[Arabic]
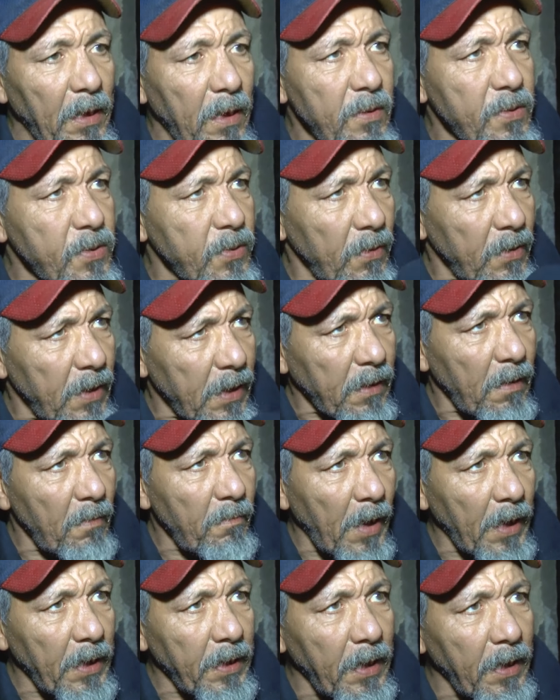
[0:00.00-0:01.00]
الصلاة
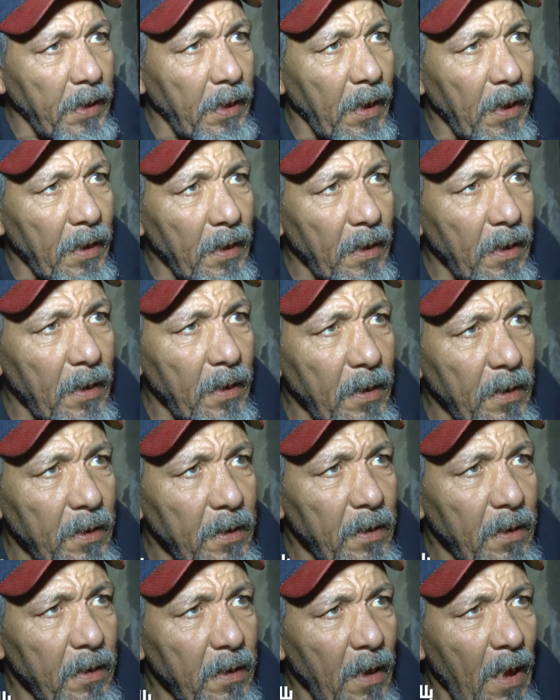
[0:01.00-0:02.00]
المعنيه
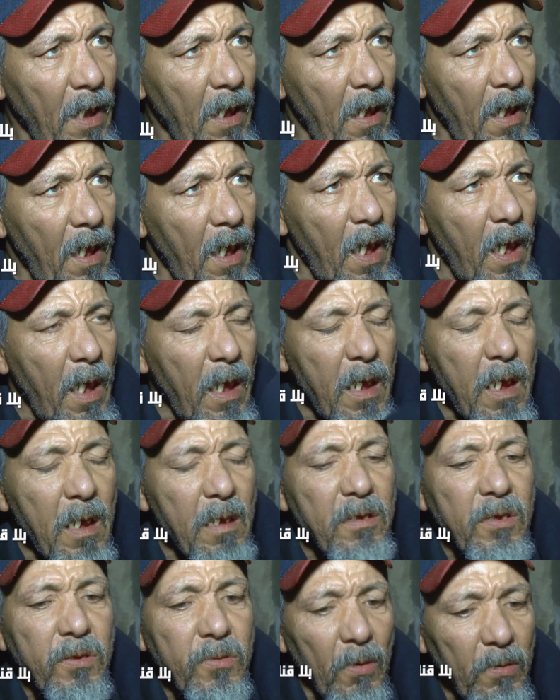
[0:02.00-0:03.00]
هاي شنو تحب تقول؟
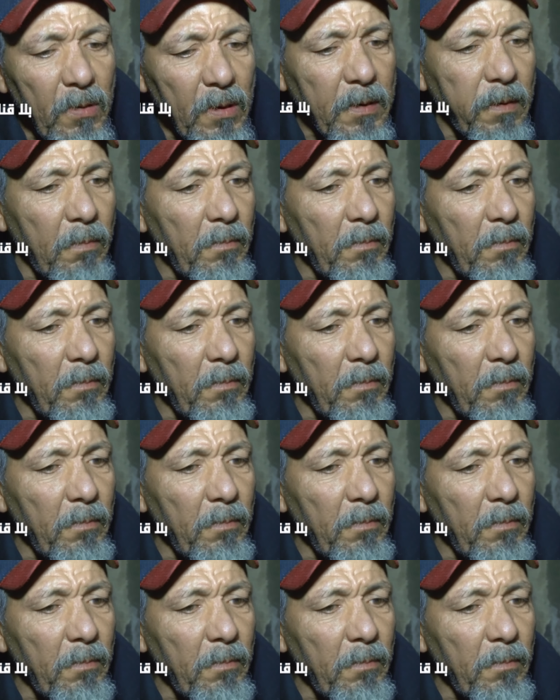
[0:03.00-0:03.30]
ايه الصلاة